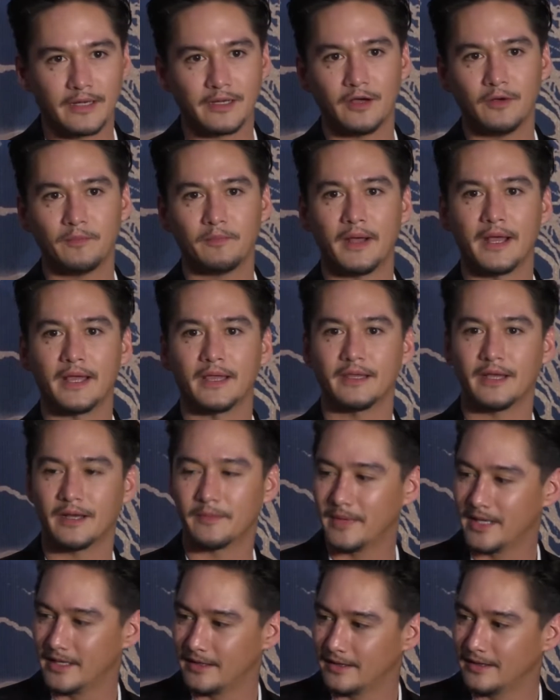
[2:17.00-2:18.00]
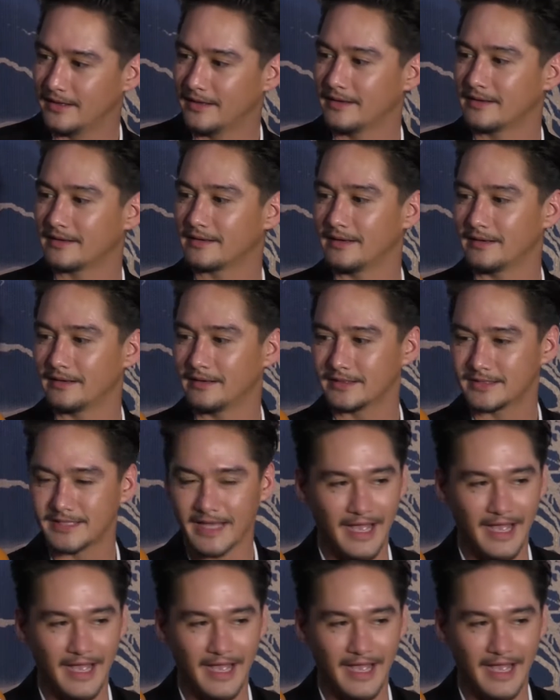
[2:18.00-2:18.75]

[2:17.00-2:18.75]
นเข้าไปยังไม่เลิกแล้วก็